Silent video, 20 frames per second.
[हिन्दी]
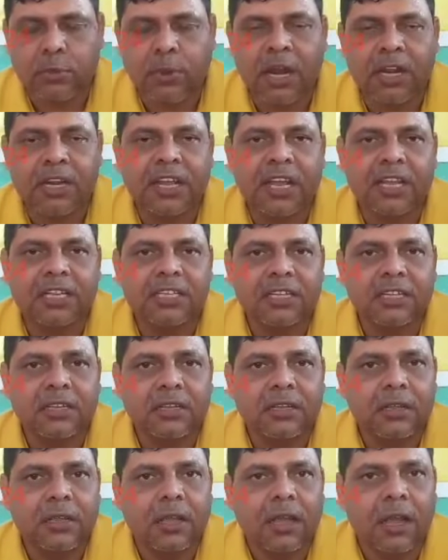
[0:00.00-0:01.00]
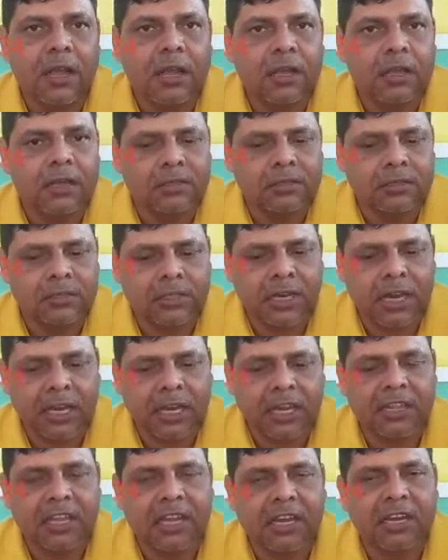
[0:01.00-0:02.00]
आशु भाटिया जी
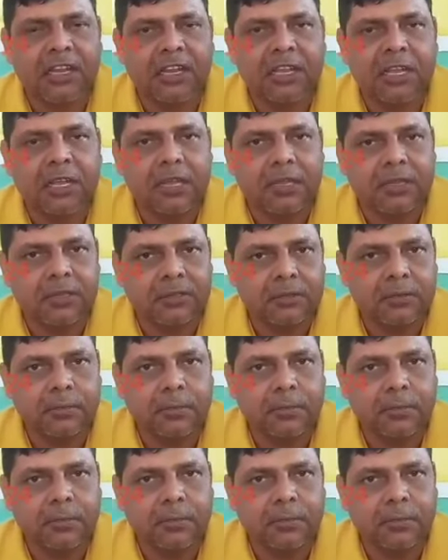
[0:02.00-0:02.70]
जिले के तकनीकी